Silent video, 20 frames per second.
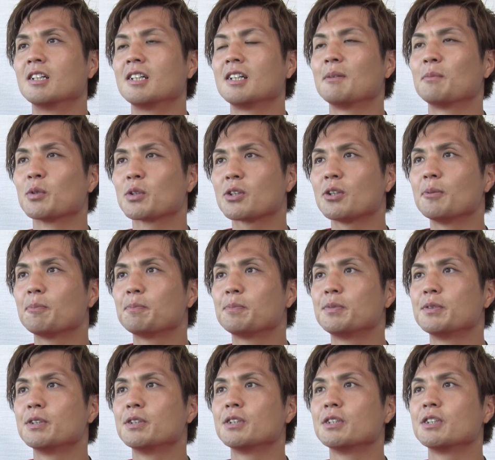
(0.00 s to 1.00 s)
いやもう
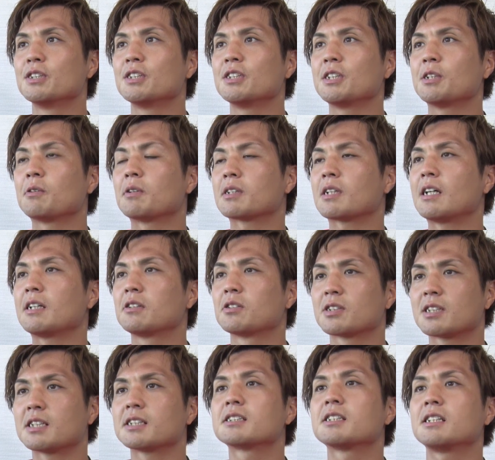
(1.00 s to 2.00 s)
トップには帯同
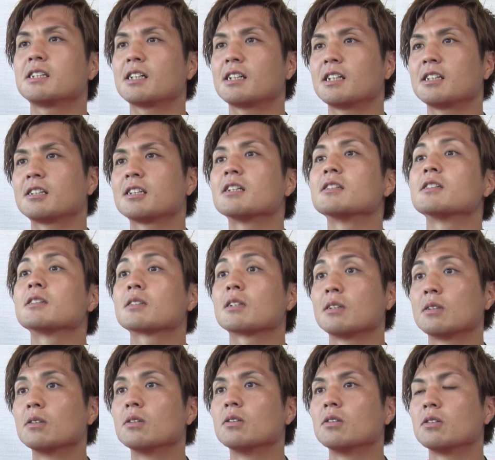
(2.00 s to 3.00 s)
させていただいてたんです
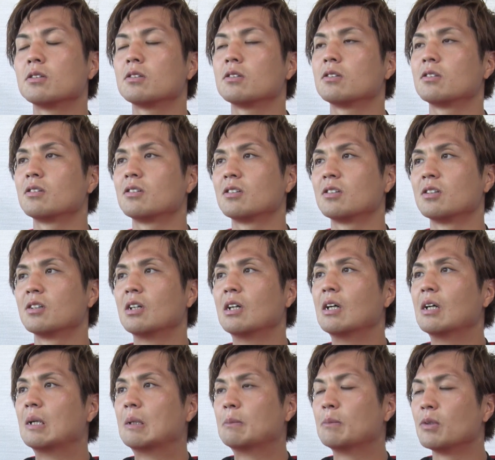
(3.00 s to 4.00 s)
けど、
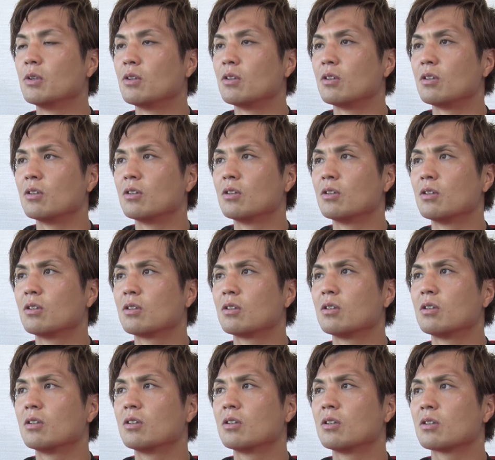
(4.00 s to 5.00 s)
も
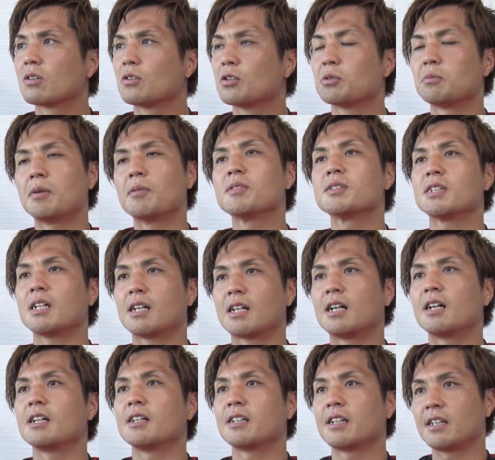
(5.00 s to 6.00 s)
うこのままじゃ上
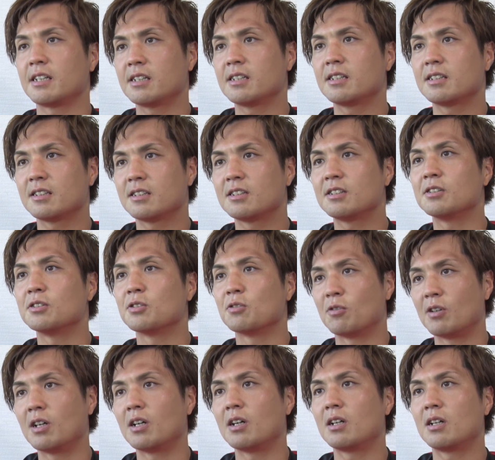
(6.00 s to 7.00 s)
がれないっていう
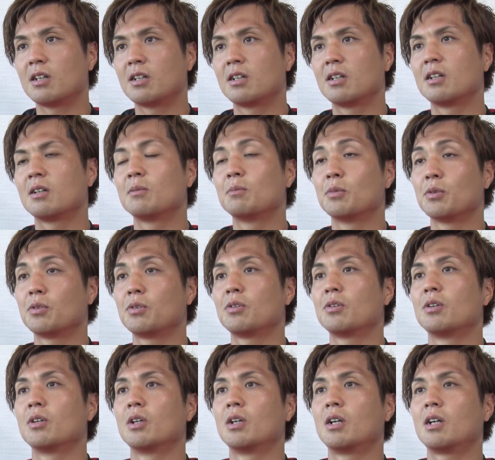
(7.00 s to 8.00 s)
のは
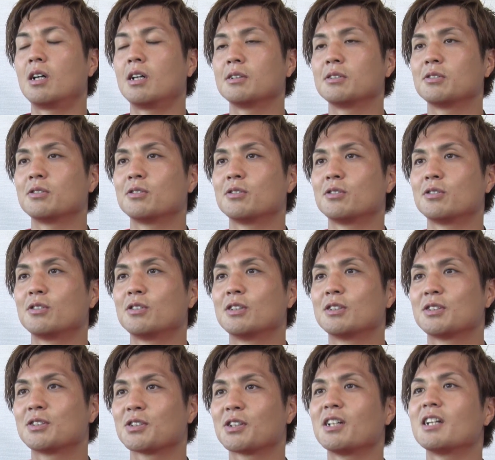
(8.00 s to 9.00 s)
もう
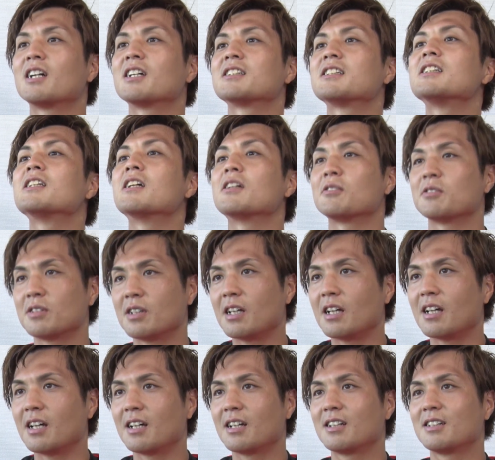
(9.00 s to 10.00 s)
告げられてたの
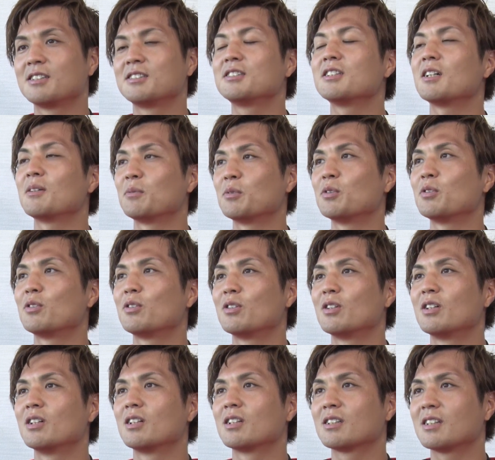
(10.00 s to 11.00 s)
で、じゃあも
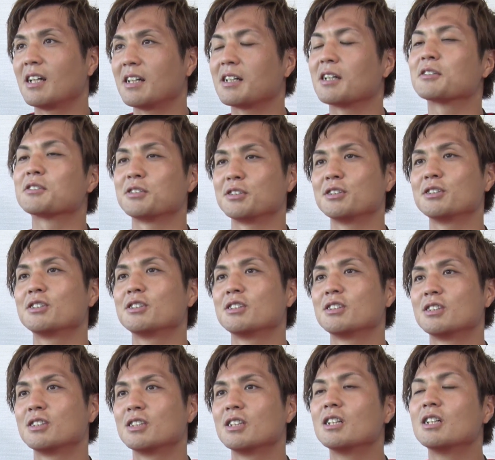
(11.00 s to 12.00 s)
う大学
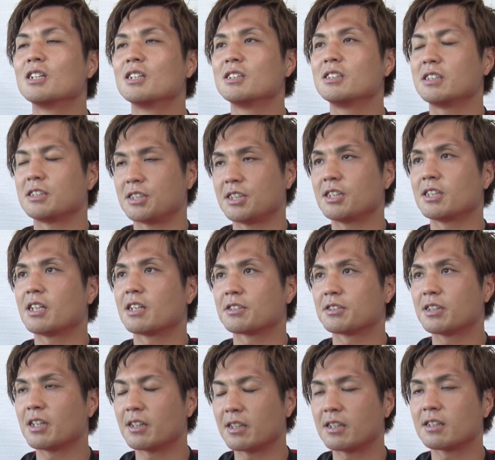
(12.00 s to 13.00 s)
に進
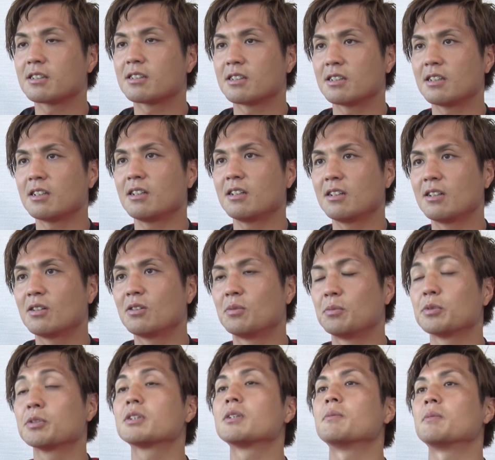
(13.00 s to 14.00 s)
学だなって
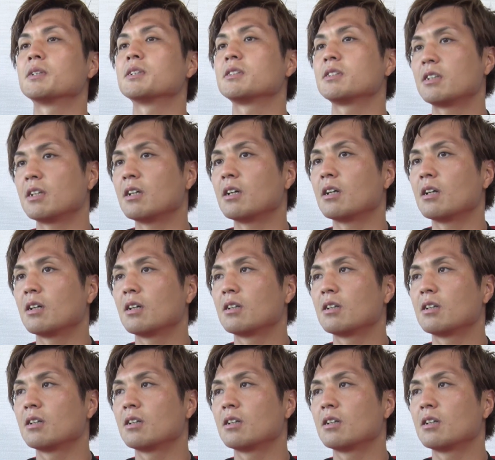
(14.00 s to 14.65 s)
思ってまして、